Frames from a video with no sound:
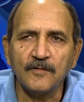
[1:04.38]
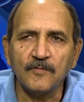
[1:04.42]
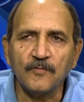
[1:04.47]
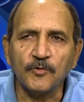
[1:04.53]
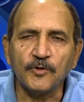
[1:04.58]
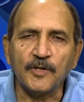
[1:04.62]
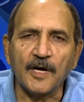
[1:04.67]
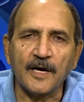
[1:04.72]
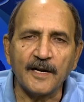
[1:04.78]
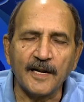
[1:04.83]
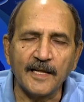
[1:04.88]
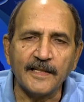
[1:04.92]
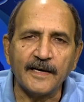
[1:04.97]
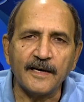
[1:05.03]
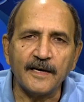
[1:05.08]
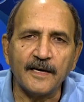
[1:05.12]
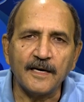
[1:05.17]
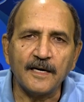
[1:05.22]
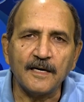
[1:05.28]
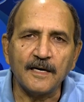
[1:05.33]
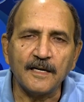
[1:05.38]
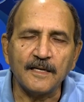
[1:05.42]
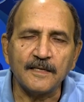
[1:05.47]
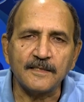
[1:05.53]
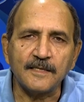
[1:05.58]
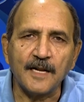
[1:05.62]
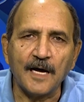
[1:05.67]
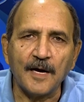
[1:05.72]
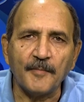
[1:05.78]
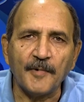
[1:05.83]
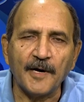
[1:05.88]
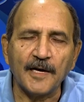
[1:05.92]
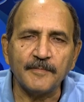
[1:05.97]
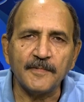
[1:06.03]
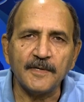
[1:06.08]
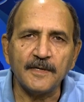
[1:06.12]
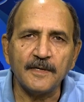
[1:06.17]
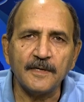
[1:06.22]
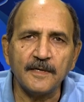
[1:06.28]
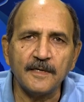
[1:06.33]
वो धरना देंगे कल इस्लामाबाद
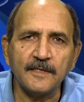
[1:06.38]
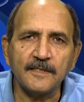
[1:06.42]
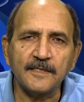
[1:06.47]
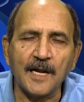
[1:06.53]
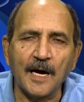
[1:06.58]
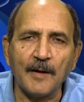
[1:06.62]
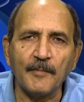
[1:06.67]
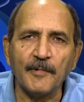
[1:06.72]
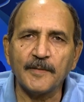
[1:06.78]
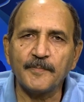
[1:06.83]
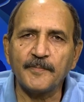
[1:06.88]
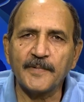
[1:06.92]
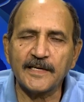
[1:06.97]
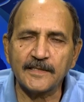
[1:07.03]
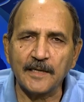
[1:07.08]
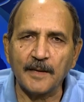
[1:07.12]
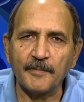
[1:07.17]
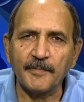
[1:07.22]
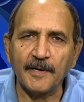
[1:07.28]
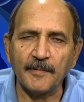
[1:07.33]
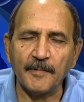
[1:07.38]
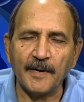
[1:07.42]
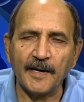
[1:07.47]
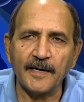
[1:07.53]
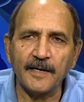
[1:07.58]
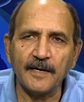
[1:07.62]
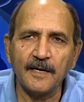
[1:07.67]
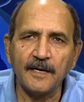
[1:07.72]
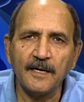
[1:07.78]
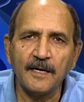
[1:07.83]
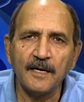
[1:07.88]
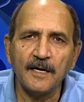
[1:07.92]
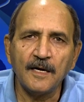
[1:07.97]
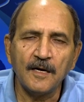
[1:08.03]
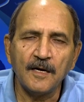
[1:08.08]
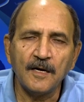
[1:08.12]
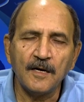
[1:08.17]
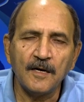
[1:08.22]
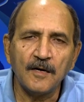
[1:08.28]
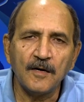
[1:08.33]
में इस्लामाबाद प्रेस क्लब के बाहर
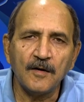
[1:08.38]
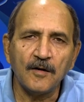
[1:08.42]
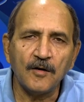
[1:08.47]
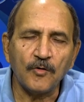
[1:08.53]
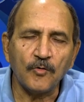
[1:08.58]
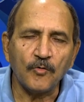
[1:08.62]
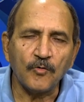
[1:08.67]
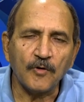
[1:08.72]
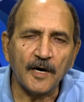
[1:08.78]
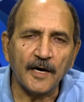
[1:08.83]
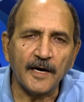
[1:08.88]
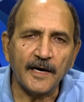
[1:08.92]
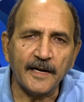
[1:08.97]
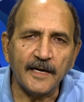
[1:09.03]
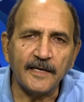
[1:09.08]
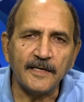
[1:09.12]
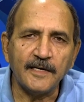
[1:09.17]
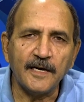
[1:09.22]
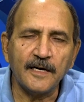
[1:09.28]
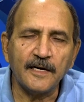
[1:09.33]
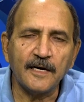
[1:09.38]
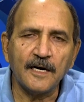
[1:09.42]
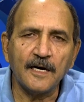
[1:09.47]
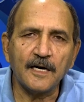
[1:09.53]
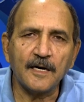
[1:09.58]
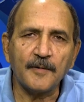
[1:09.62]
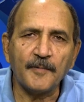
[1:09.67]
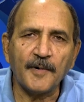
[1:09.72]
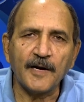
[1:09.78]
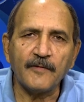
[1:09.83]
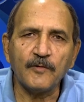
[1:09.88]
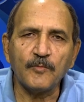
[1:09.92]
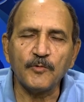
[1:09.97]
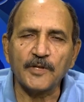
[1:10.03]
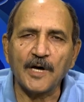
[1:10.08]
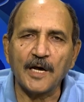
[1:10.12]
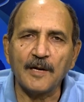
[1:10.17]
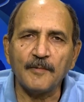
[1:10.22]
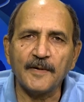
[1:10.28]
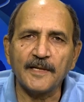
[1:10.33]
और उनका कहना यह है कि अगर हमारे वह
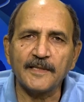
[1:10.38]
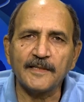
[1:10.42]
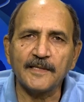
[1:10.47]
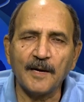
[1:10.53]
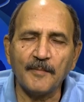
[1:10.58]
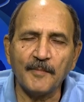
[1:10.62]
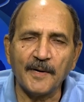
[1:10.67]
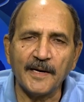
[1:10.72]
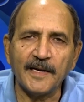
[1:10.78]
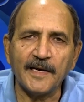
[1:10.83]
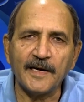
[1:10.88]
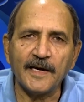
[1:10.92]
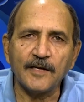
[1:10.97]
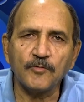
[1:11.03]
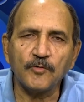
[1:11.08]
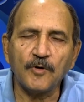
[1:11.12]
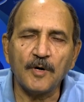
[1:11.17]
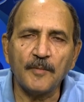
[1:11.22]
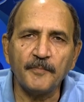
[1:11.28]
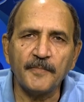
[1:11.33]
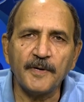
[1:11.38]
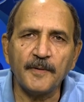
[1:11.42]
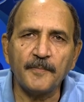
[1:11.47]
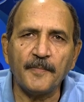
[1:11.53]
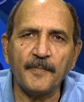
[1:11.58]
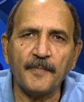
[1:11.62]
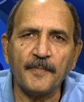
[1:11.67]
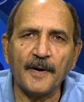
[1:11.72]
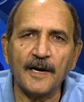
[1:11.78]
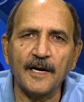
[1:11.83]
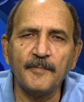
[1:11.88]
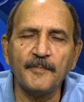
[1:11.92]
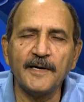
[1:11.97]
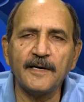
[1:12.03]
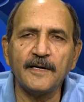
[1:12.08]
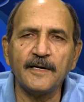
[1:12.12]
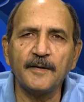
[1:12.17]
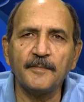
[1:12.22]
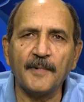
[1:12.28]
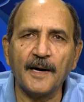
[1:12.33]
मुतालबात ना मानेंगे तो हम फिर
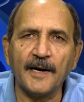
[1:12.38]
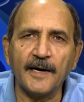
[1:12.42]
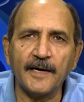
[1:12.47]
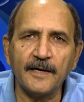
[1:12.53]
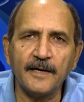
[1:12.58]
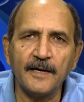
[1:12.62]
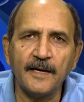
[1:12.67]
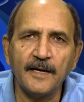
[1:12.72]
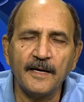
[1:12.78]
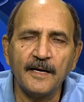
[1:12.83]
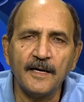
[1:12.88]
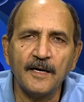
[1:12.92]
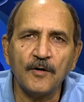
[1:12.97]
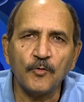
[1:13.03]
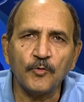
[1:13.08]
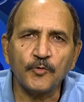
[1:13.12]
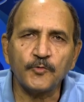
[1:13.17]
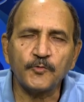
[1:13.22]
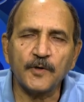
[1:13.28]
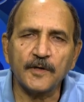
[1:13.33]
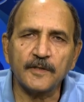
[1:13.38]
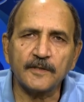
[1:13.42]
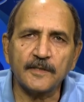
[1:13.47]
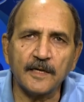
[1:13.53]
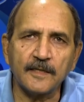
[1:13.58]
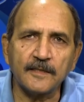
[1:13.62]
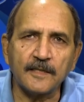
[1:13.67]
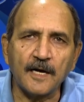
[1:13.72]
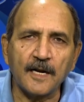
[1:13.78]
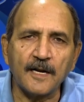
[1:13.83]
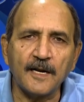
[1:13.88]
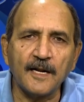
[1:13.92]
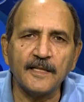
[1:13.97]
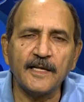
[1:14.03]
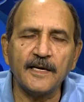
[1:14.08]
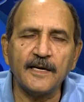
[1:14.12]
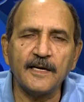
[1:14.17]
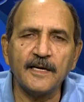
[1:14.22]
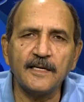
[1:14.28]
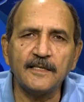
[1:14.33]
पार्लियामेंट के बाहर उस वक्त तक धरना
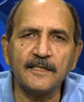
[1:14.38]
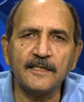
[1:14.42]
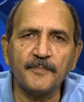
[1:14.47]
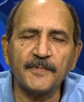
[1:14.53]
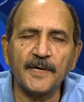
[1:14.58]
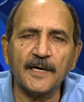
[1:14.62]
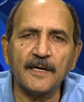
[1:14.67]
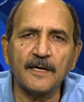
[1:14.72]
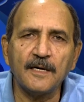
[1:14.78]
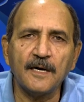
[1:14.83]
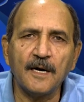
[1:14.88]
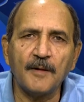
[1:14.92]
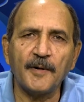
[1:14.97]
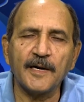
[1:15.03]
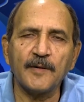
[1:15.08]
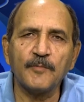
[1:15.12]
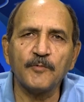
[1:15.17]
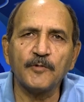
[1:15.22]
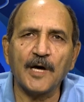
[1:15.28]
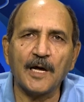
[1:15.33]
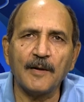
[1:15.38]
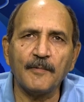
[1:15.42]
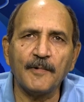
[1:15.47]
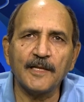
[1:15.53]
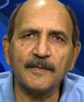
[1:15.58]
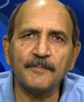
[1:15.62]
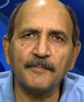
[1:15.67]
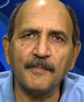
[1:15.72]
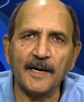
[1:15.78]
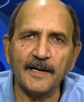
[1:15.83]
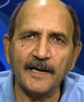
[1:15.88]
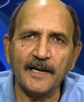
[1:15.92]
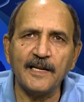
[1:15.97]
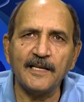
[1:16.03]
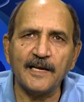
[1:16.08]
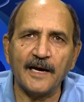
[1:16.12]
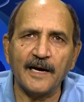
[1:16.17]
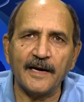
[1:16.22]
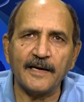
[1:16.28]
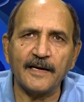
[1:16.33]
देंगे जब तक हमारे मुतालबात माने
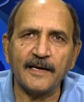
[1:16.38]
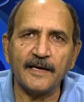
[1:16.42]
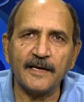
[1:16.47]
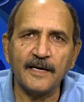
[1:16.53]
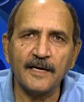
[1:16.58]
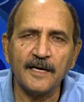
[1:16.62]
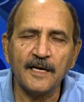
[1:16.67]
नहीं जाएंगे